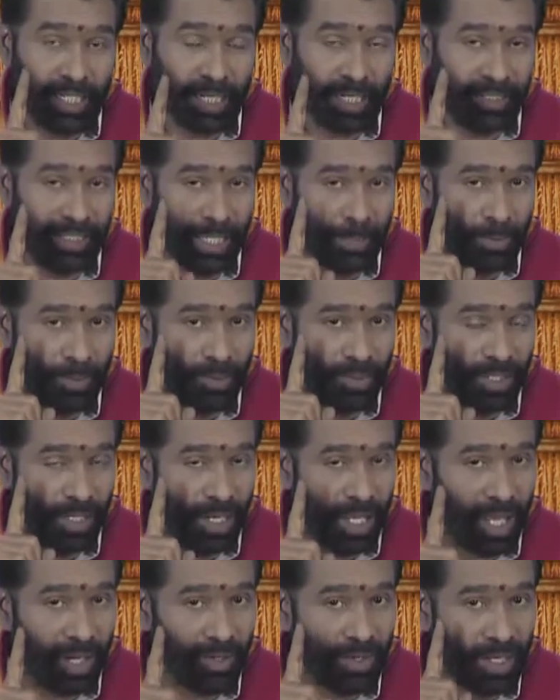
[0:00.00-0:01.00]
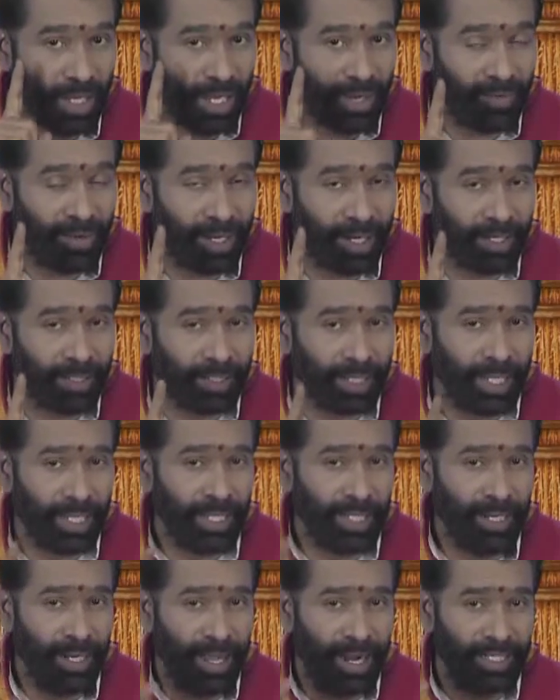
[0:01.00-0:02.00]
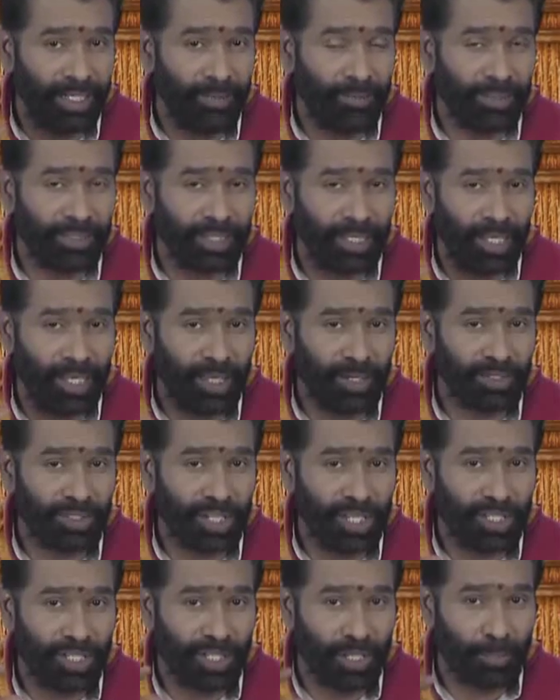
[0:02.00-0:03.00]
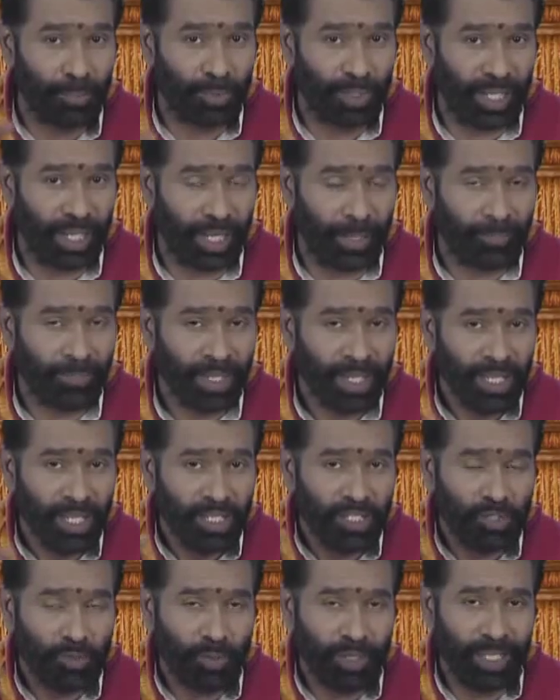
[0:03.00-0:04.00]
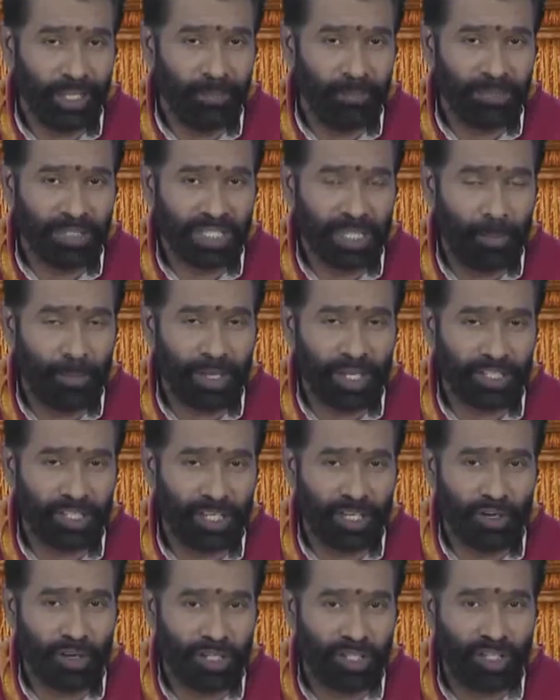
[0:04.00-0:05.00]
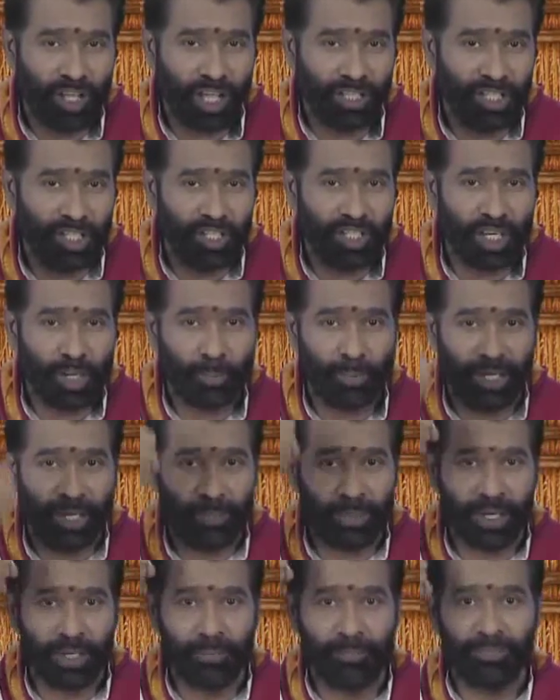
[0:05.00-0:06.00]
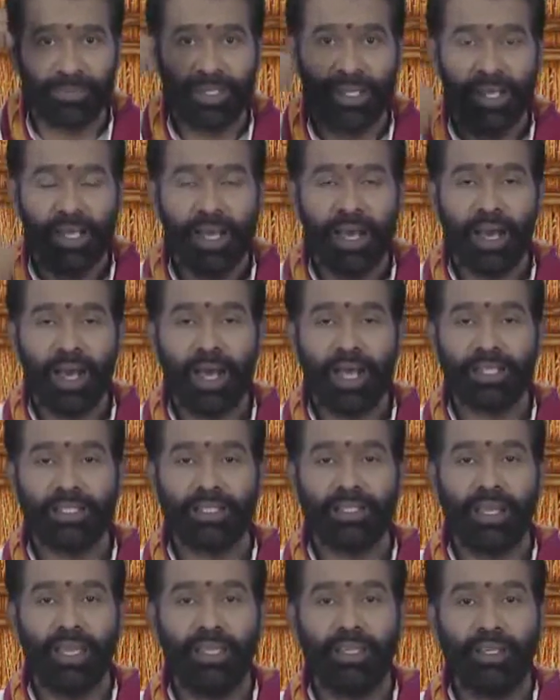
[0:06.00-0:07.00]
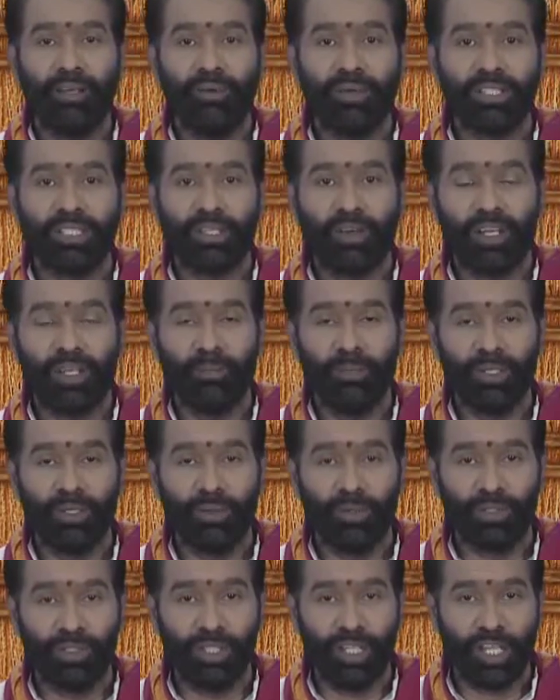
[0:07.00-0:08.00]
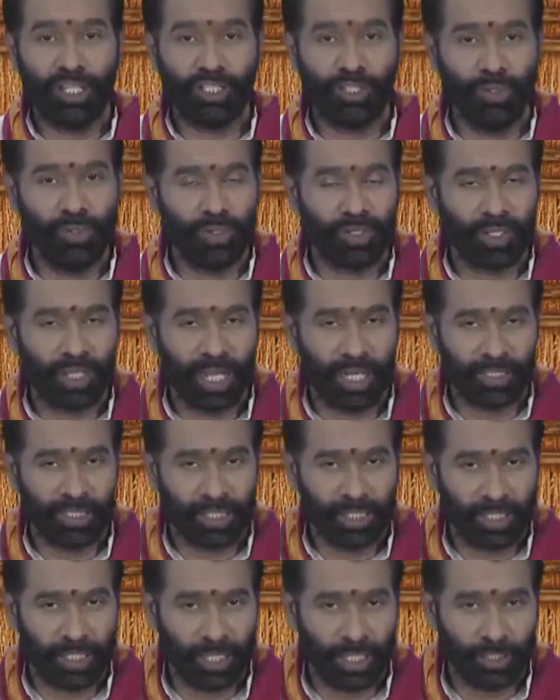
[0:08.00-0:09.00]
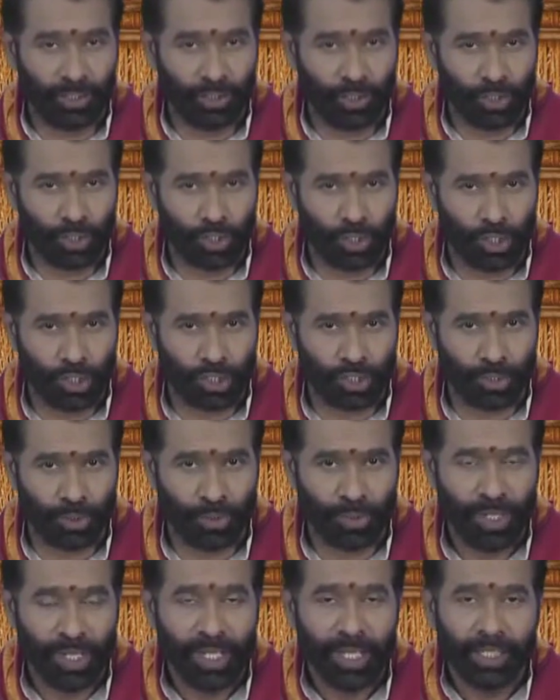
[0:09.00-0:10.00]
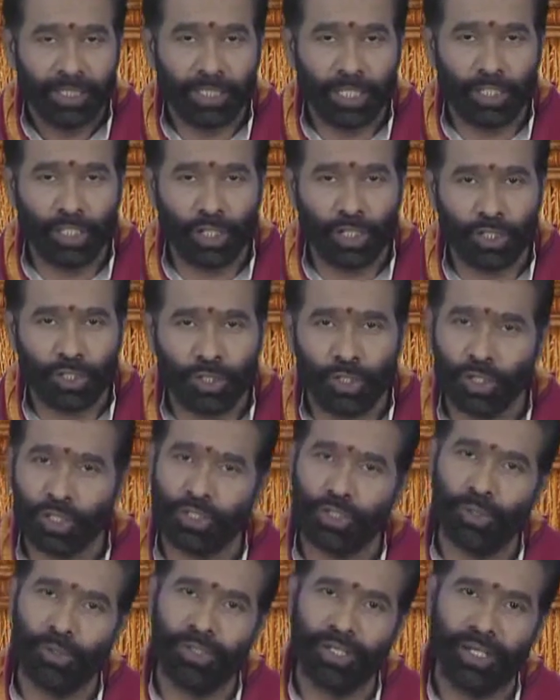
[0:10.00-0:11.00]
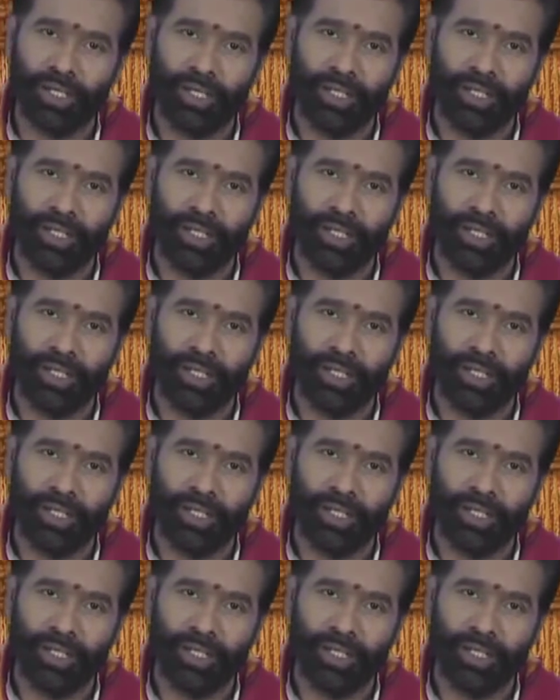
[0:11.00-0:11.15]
ఇంటికి దీపం ఇల్లాలు కావాలంటే ఇలాంటివి తయారు చేసినప్పుడే స్వయం సంరక్షణను సాధించినప్పుడే మనం ఆ స్థాయికి వస్తామని మీకు గుర్తు చేస్తూ కాగితం కలంతో చూస్తూ ఎదురు చూస్తూ